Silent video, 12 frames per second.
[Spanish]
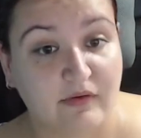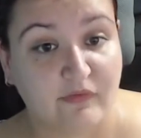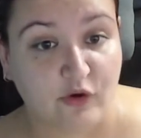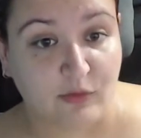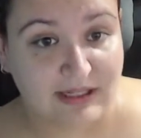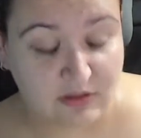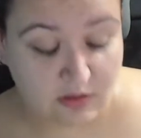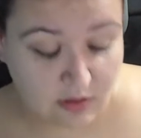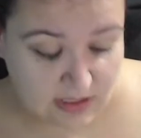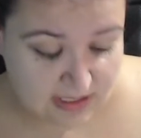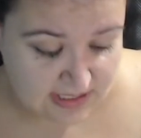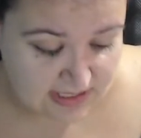formato
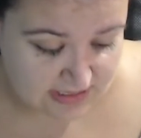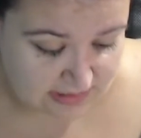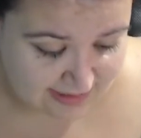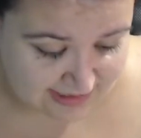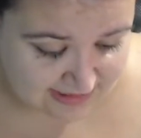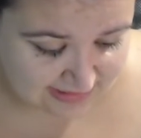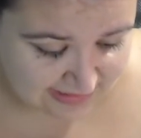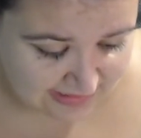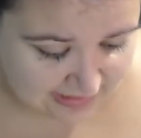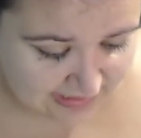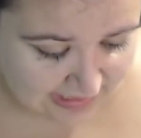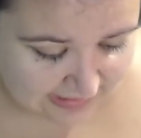y ahora está
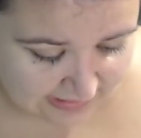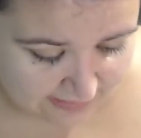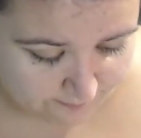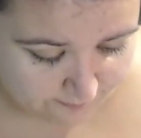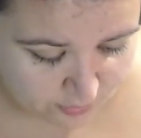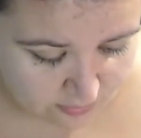en Alcampo